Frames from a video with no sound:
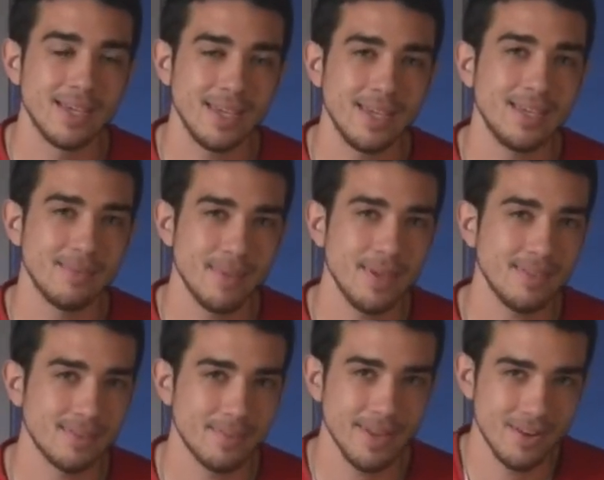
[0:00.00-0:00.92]
Y,
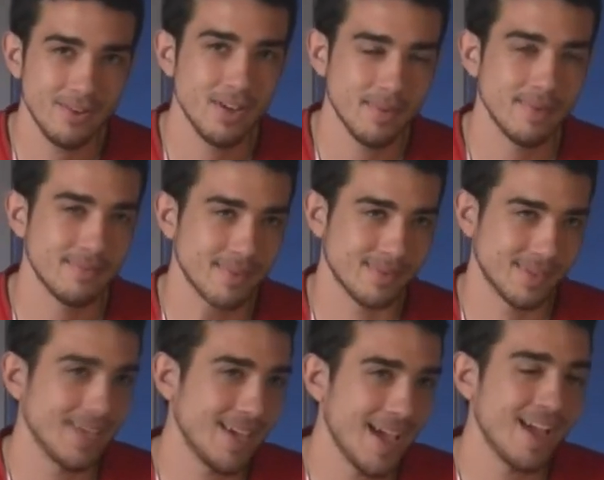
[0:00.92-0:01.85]
¿ves? ¿Ves lo que
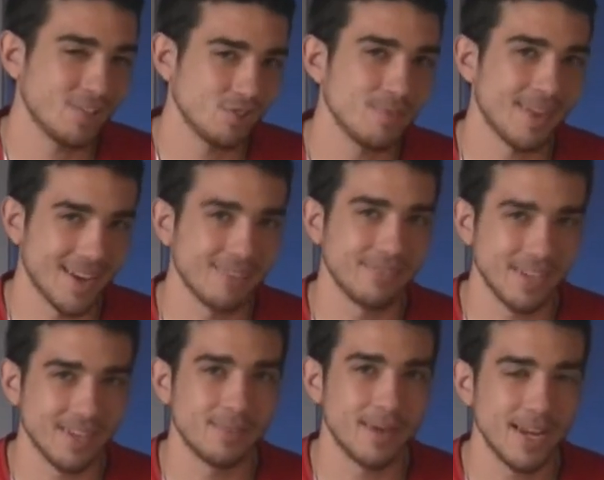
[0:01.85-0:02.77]
A eso me
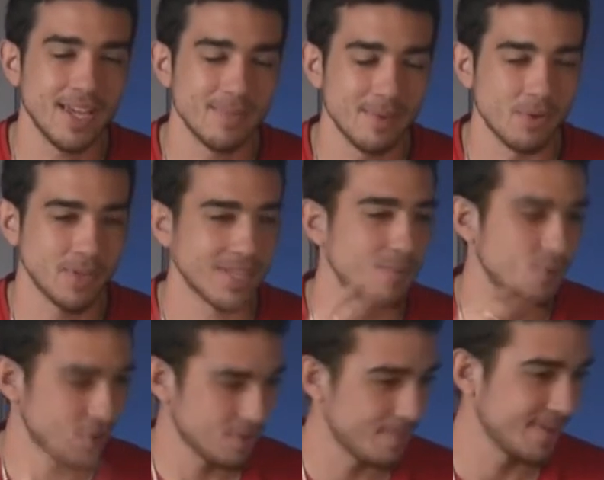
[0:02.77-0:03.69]
refiero, ¿vale? Que me cuesta
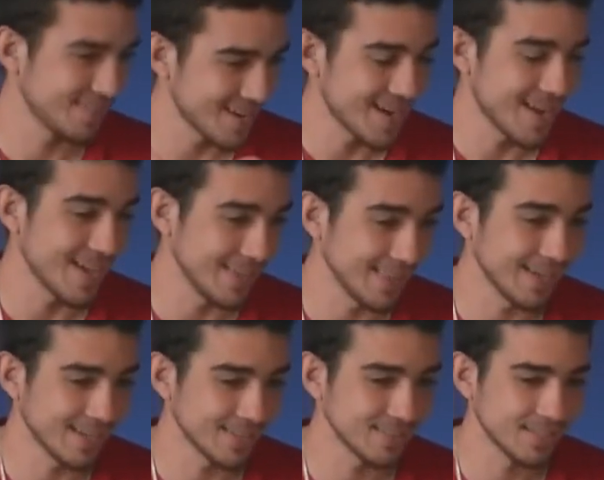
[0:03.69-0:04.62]
mucho expresar las
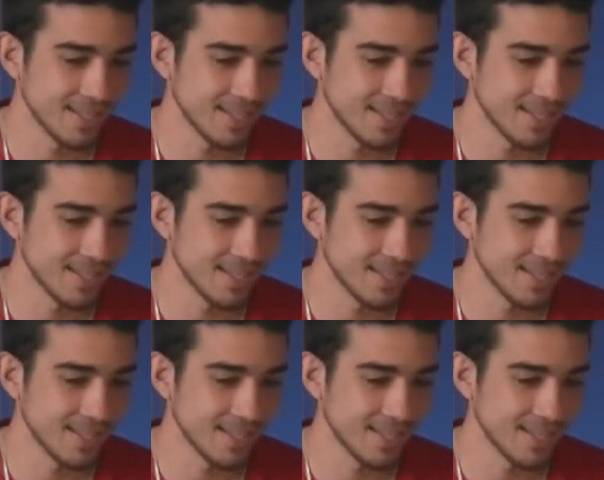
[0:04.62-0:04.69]
ideas.